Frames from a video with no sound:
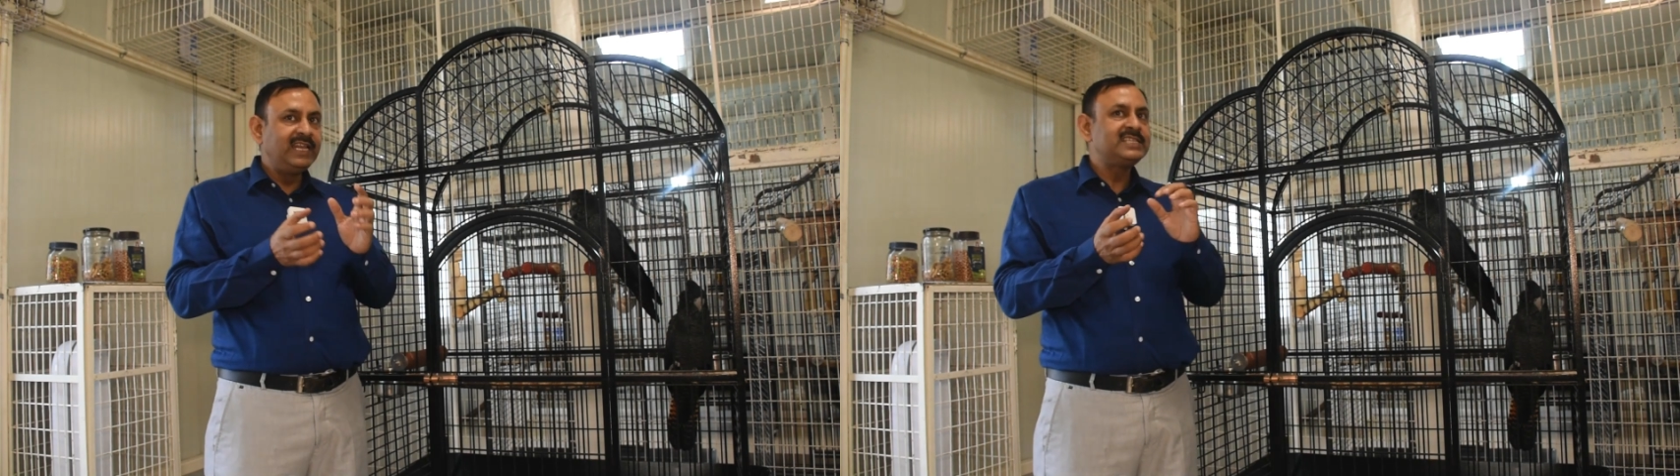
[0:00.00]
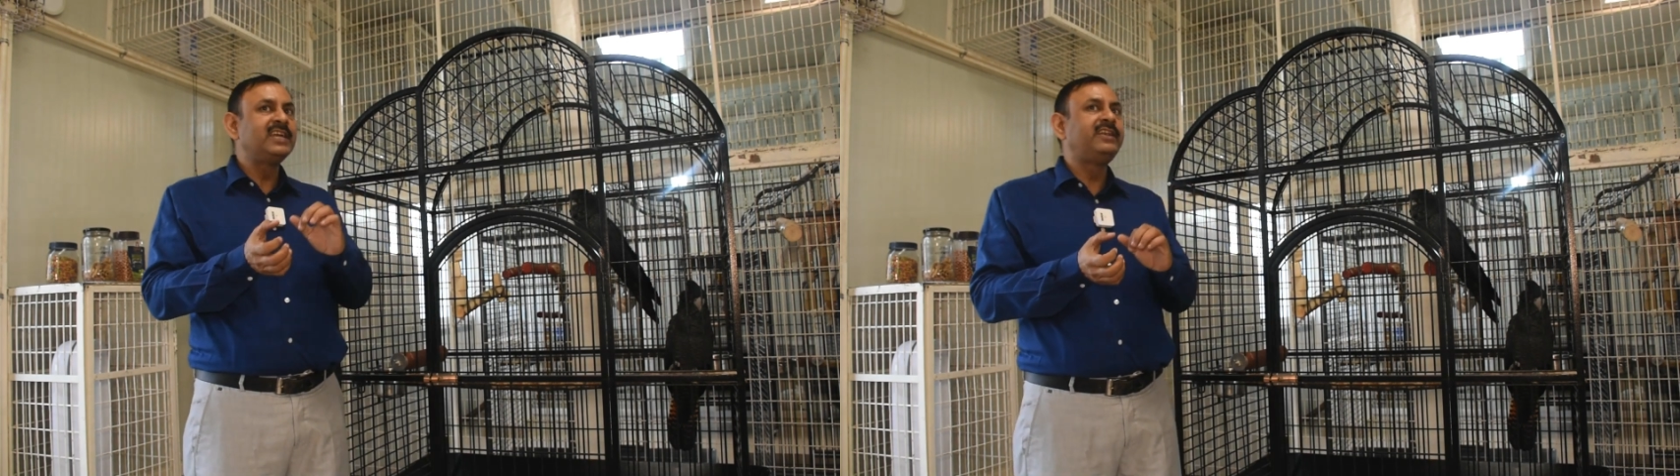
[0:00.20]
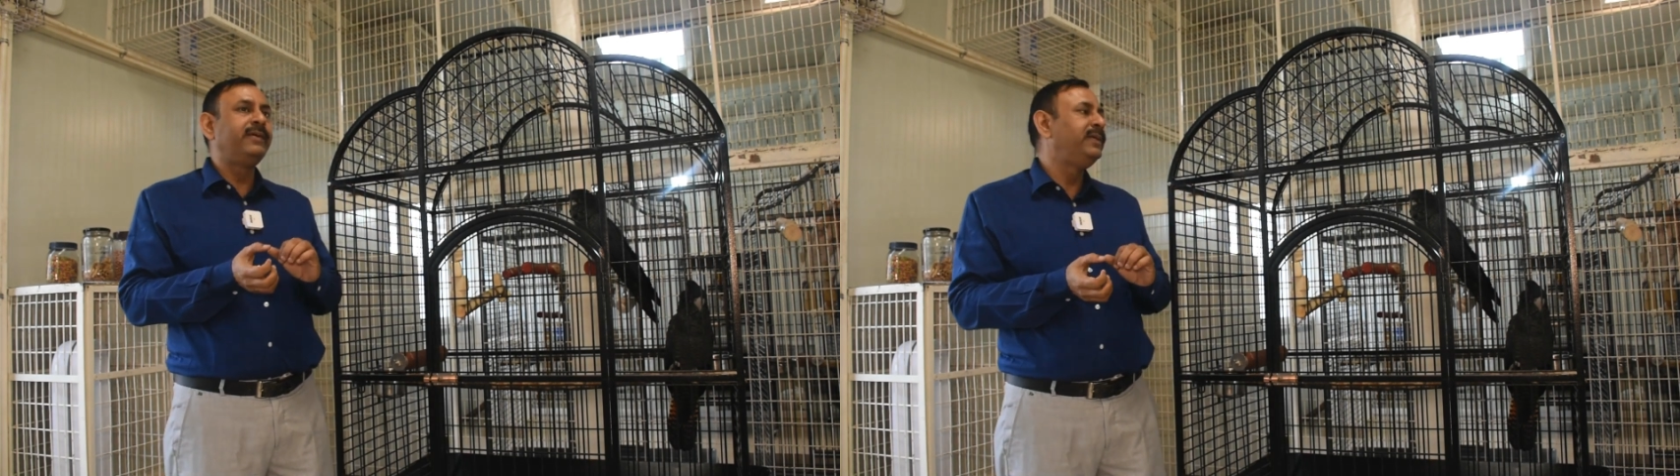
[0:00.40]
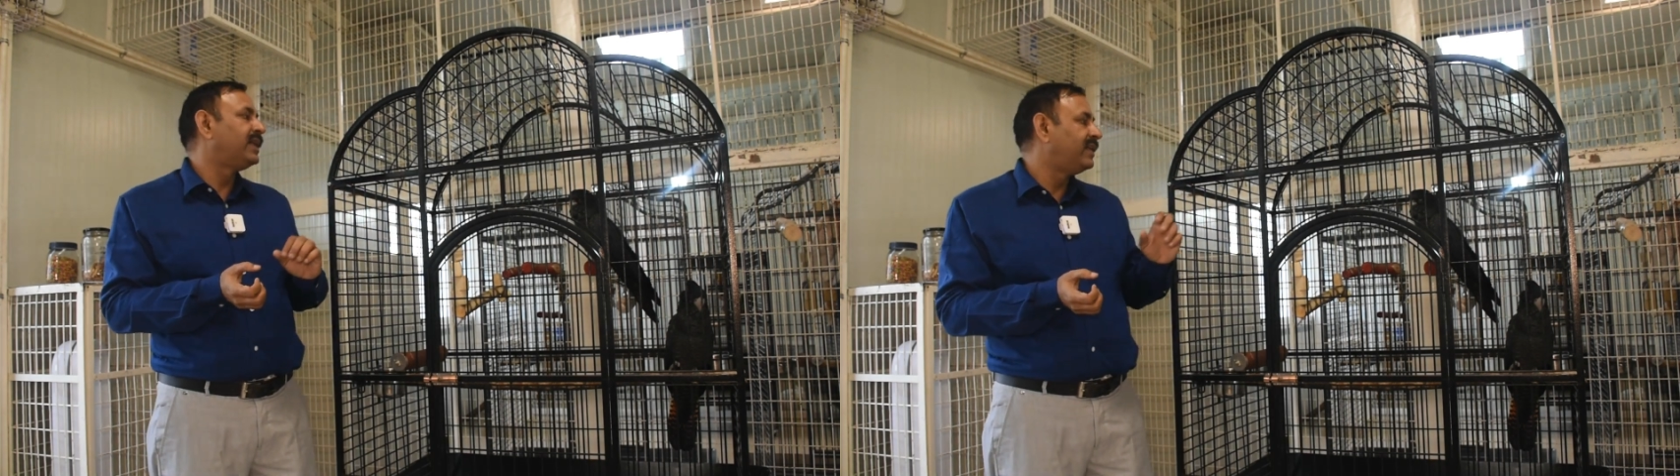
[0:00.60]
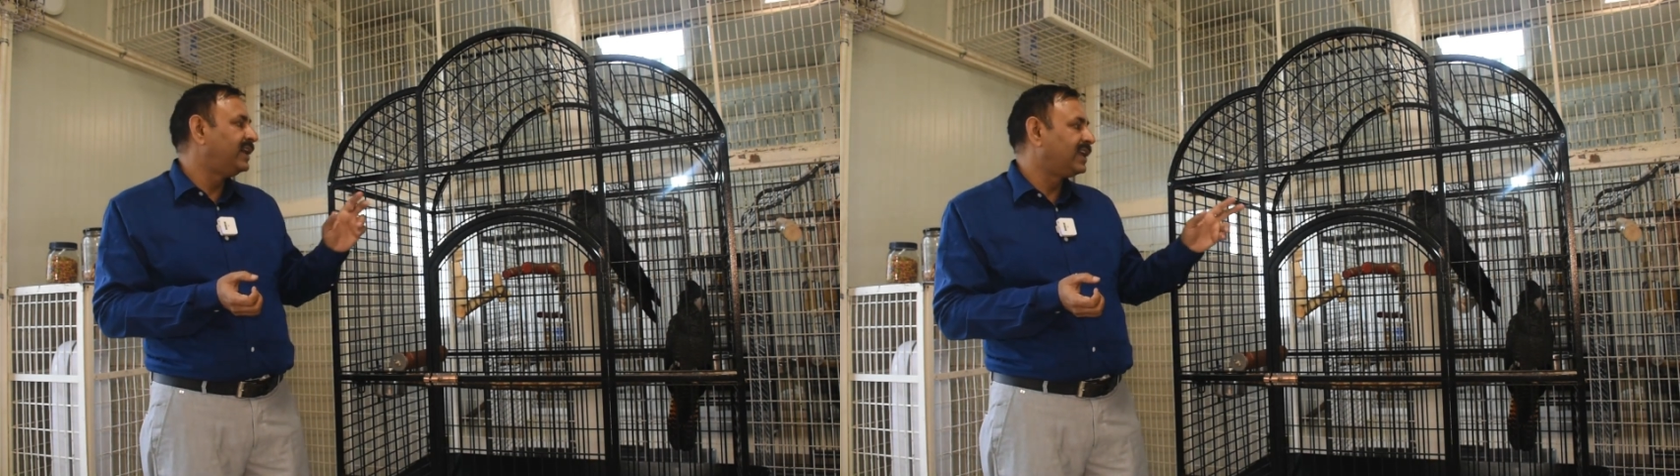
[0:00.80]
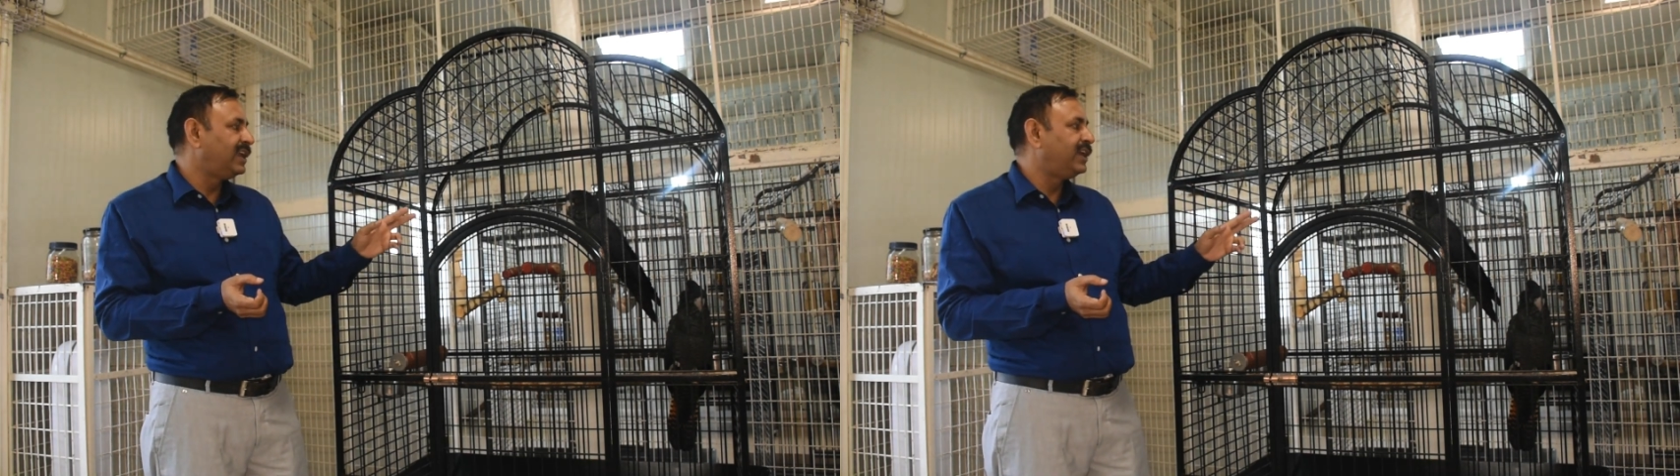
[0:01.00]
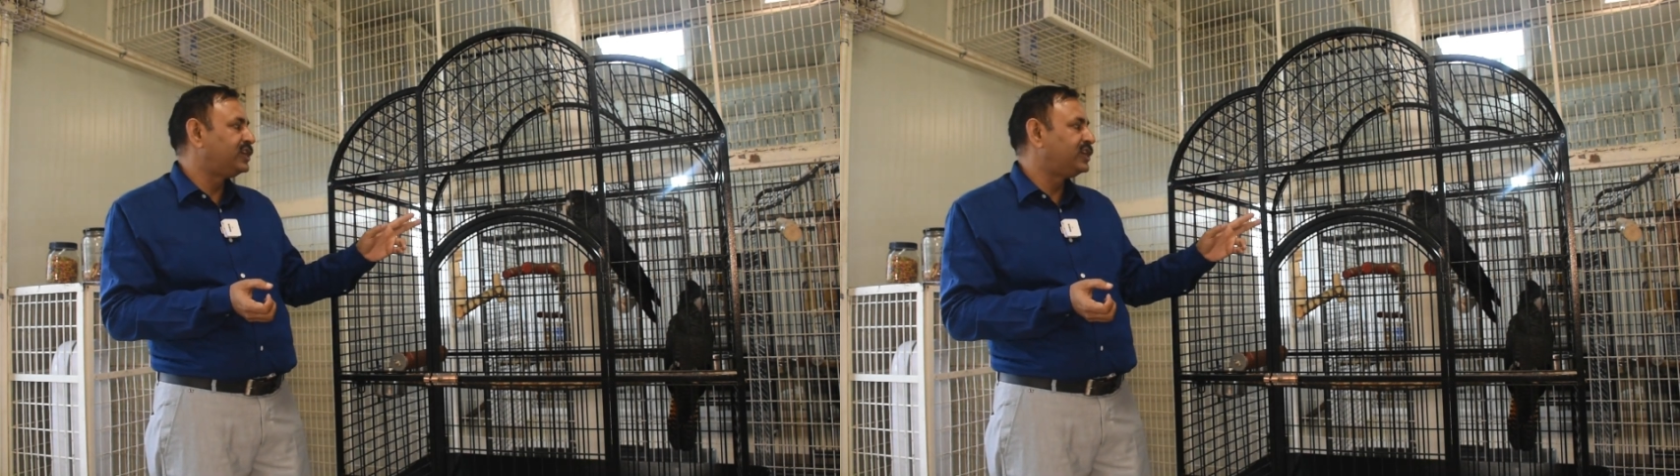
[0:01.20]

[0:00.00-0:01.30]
नेल्स की ट्रिमिंग करने के लिए